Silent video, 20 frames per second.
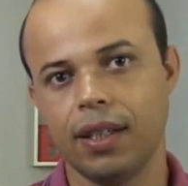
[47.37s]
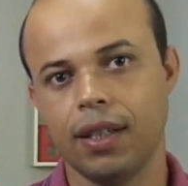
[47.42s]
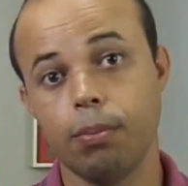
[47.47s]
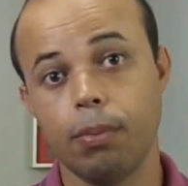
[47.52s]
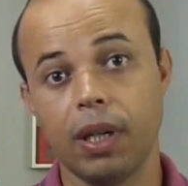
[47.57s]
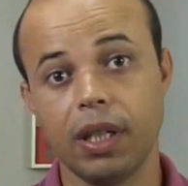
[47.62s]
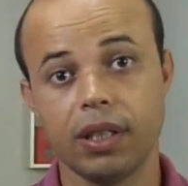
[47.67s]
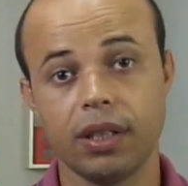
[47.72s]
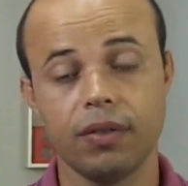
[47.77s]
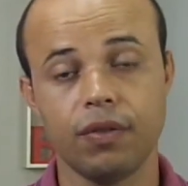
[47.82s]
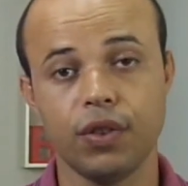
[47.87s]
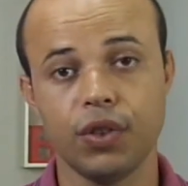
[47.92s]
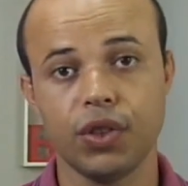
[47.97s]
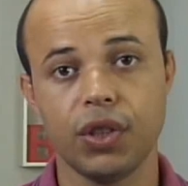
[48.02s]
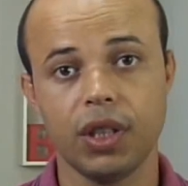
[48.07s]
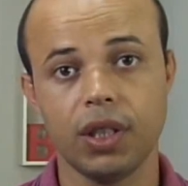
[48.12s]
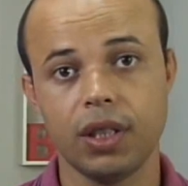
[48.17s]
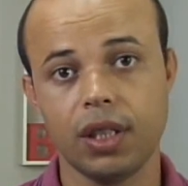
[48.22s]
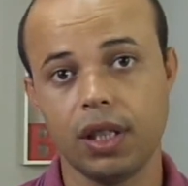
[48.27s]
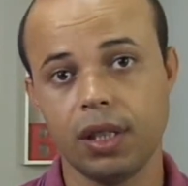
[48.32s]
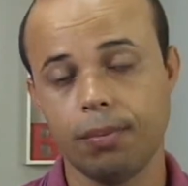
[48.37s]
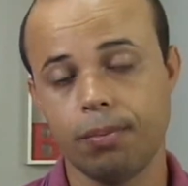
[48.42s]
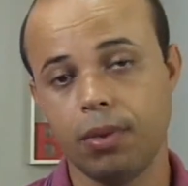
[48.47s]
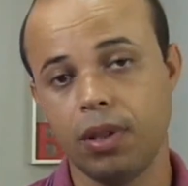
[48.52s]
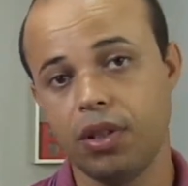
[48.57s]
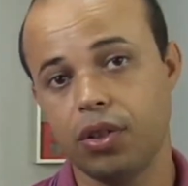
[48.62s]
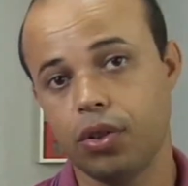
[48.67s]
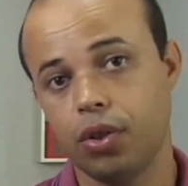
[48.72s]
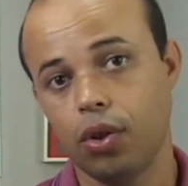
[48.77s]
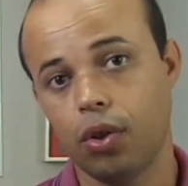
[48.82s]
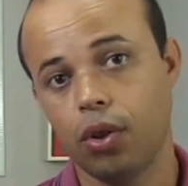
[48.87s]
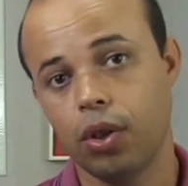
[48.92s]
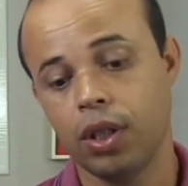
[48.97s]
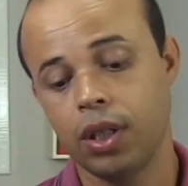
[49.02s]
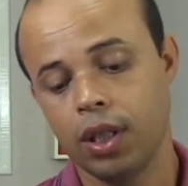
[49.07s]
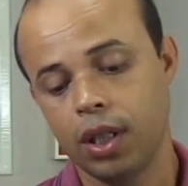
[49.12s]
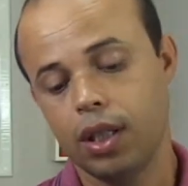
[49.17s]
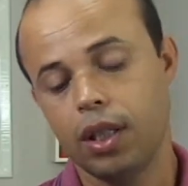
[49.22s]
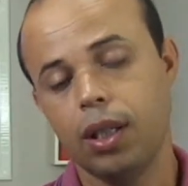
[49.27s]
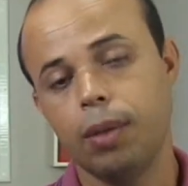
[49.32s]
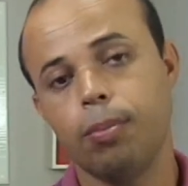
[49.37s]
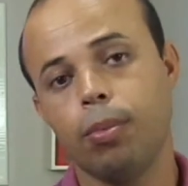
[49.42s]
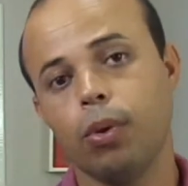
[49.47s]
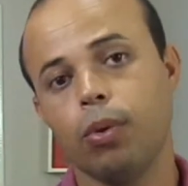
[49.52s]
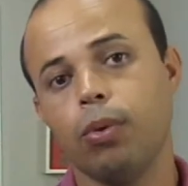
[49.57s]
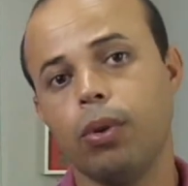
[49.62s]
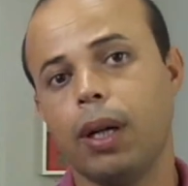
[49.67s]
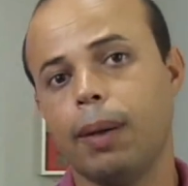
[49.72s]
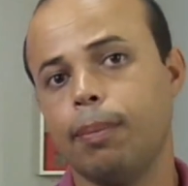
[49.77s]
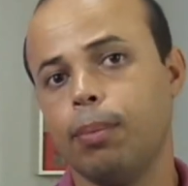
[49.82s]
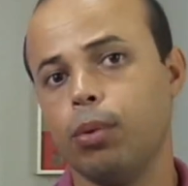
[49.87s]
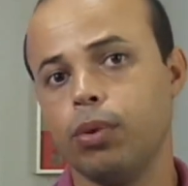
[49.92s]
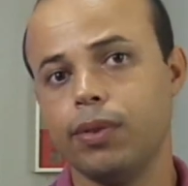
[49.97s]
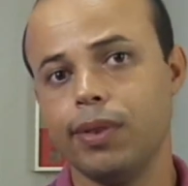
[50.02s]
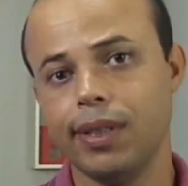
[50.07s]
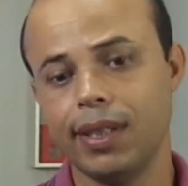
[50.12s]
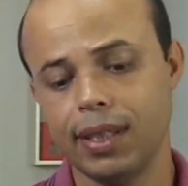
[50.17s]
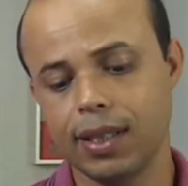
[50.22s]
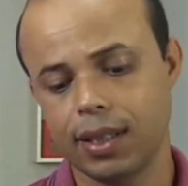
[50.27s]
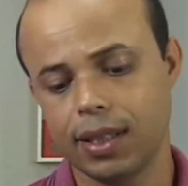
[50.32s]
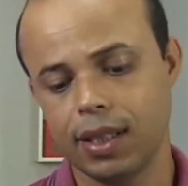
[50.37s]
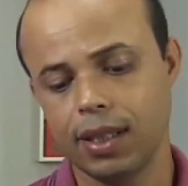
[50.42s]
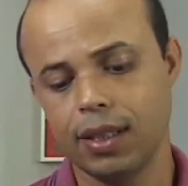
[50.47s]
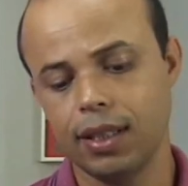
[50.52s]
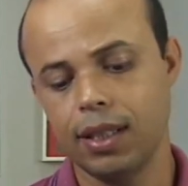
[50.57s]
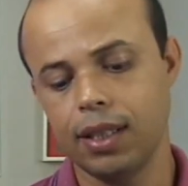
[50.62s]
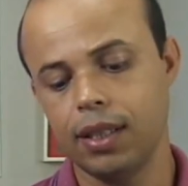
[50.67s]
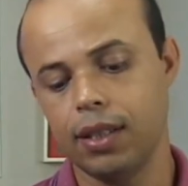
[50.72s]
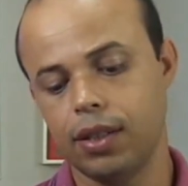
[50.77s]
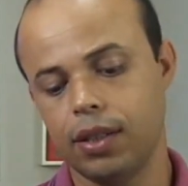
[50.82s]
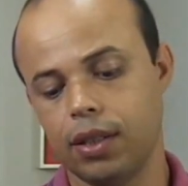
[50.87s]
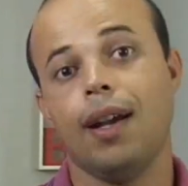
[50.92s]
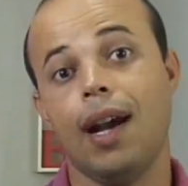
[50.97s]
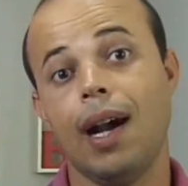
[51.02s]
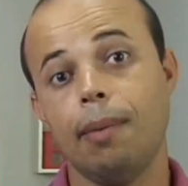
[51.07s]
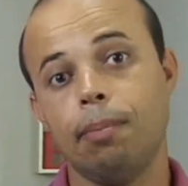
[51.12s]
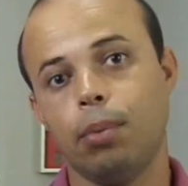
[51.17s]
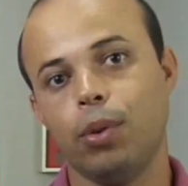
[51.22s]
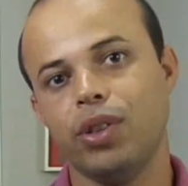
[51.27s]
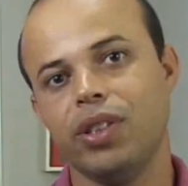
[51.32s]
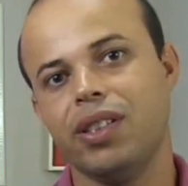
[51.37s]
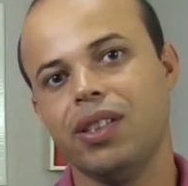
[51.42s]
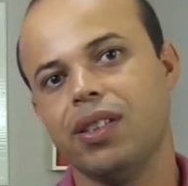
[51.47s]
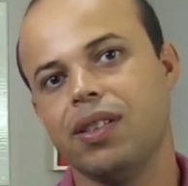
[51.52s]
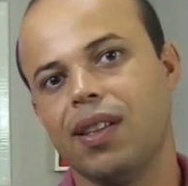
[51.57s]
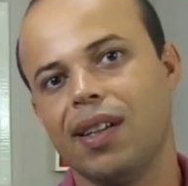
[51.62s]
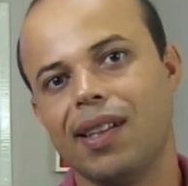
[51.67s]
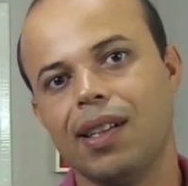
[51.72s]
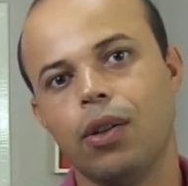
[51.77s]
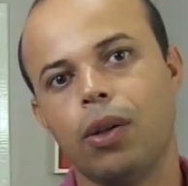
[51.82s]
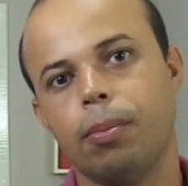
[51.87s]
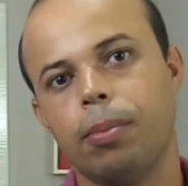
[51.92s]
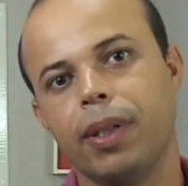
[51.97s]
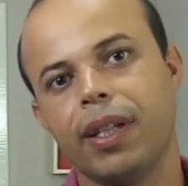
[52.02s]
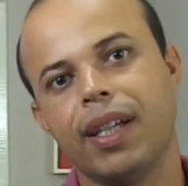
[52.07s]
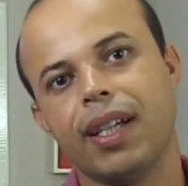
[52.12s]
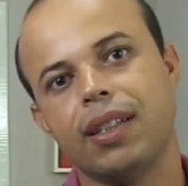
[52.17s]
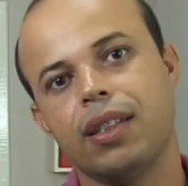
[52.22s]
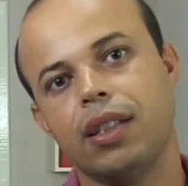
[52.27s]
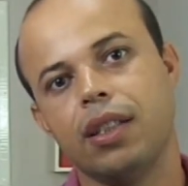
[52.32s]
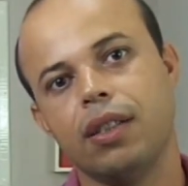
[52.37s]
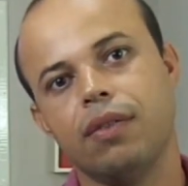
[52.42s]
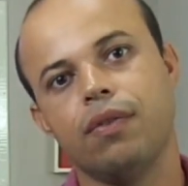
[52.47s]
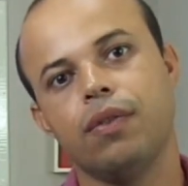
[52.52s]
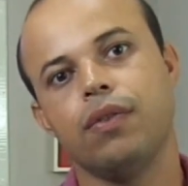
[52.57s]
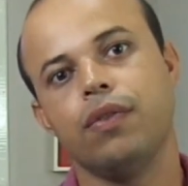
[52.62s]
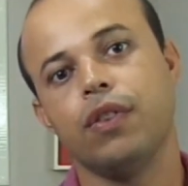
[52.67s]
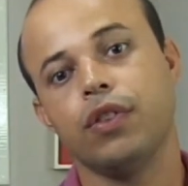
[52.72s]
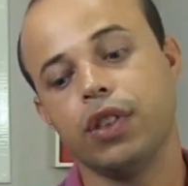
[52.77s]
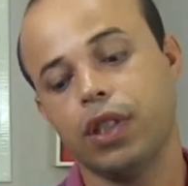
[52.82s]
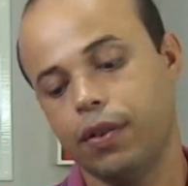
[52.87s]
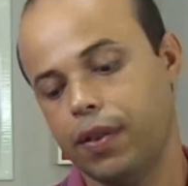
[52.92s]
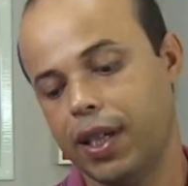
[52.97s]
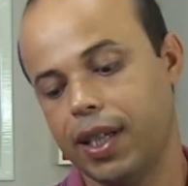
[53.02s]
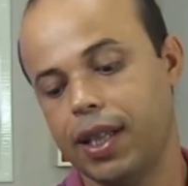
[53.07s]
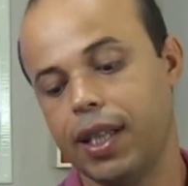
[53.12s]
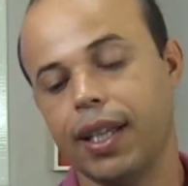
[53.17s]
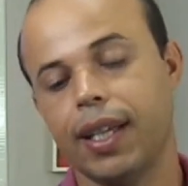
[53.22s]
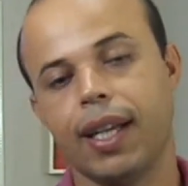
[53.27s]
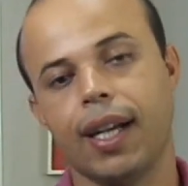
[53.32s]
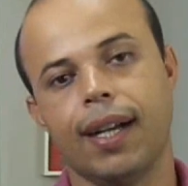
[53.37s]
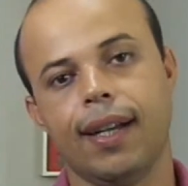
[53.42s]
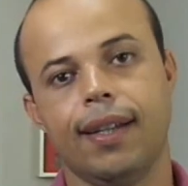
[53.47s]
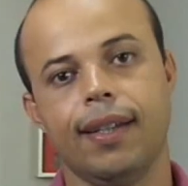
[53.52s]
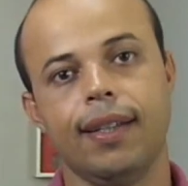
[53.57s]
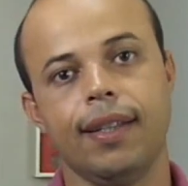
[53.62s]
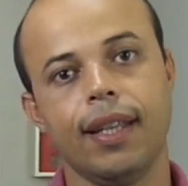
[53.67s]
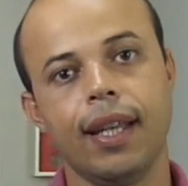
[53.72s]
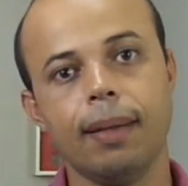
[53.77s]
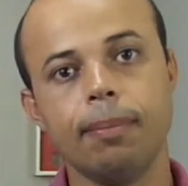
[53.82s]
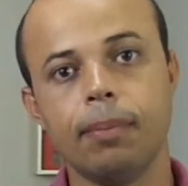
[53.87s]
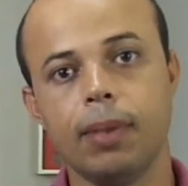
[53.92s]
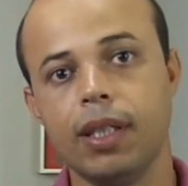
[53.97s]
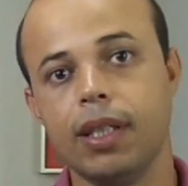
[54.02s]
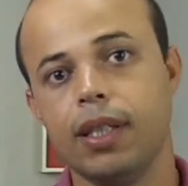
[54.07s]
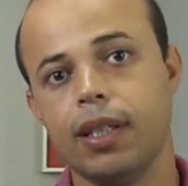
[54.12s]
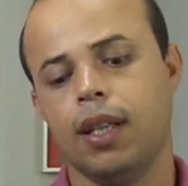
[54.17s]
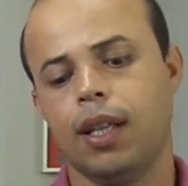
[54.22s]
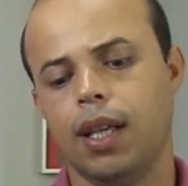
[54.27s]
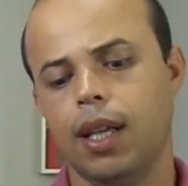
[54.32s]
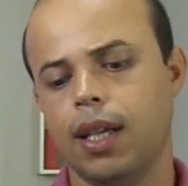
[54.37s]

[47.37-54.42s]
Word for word: Basta você entrar na Play Store e procurar por Disk Após instalar o aplicativo, você vai clicar em abrir.